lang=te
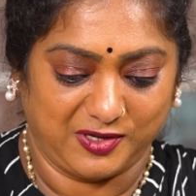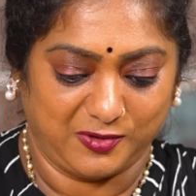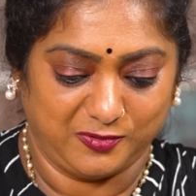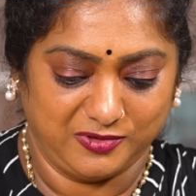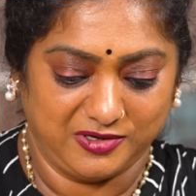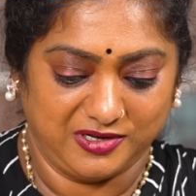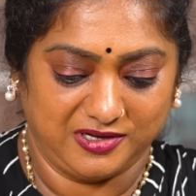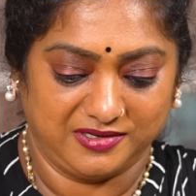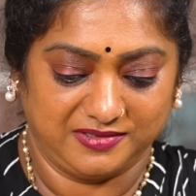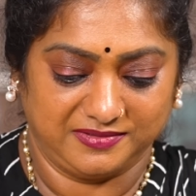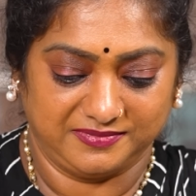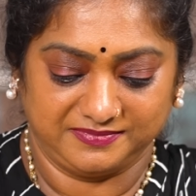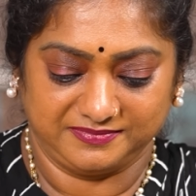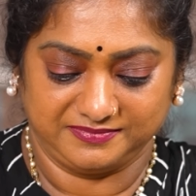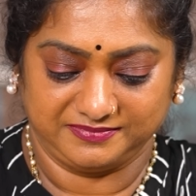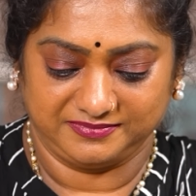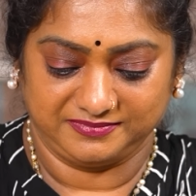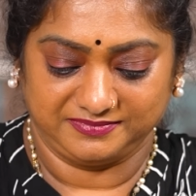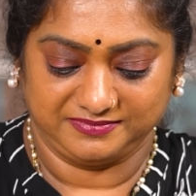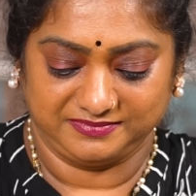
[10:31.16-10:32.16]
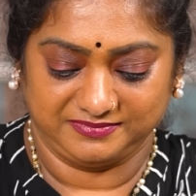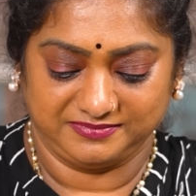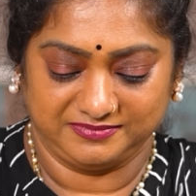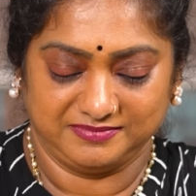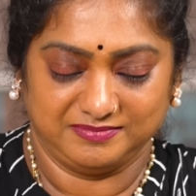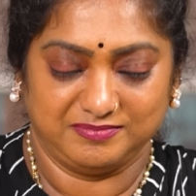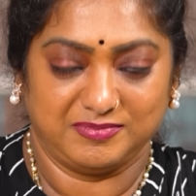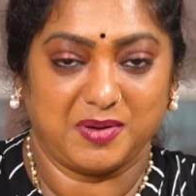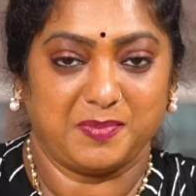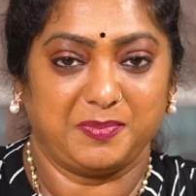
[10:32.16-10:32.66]
అవునా
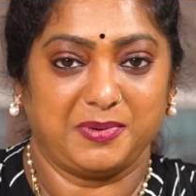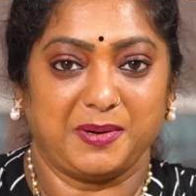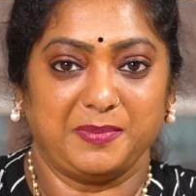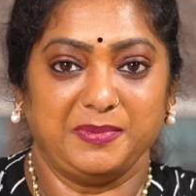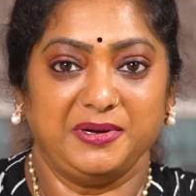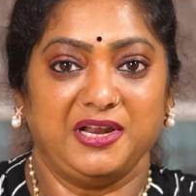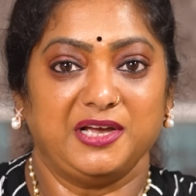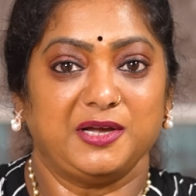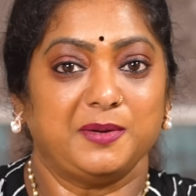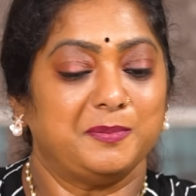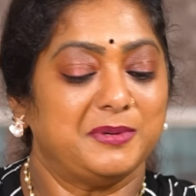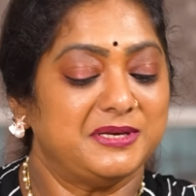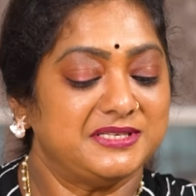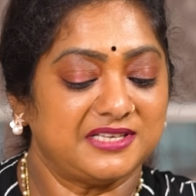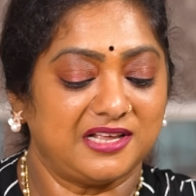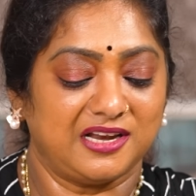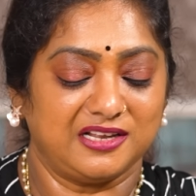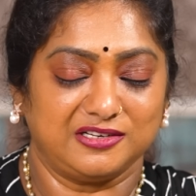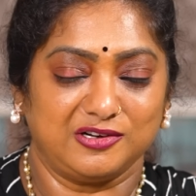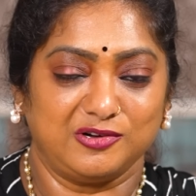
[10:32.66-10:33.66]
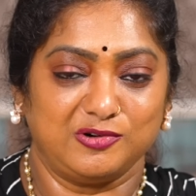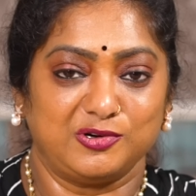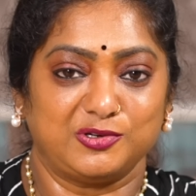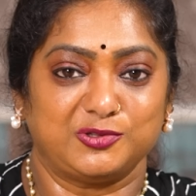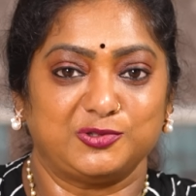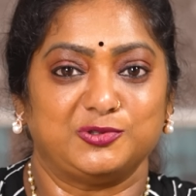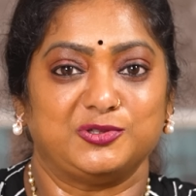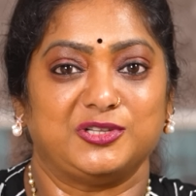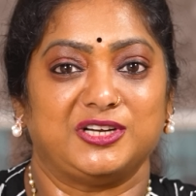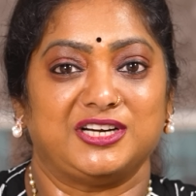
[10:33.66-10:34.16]
మా ప్రమిళకి పిజ్జా లెక్క
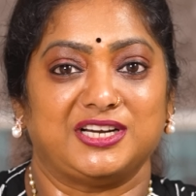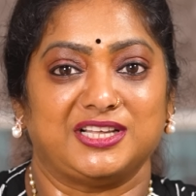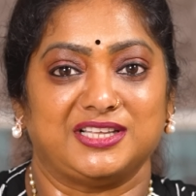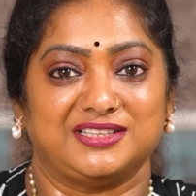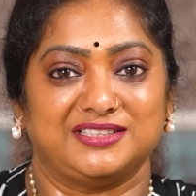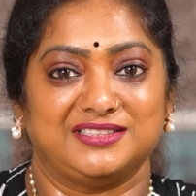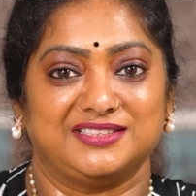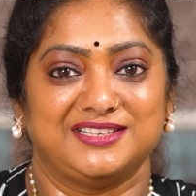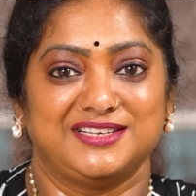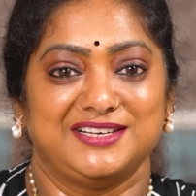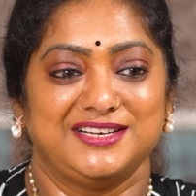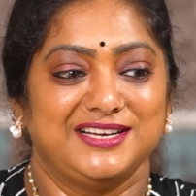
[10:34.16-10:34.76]
కొడుతుందంట ఇది